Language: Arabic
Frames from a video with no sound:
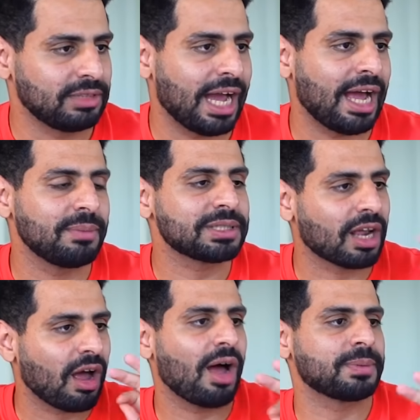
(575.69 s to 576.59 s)
يعني
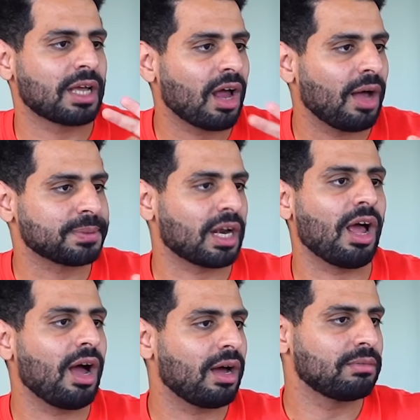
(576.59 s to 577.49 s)
بصراحه بصراحه
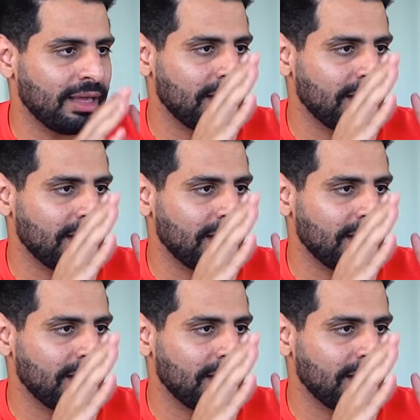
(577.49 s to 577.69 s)
بصراحه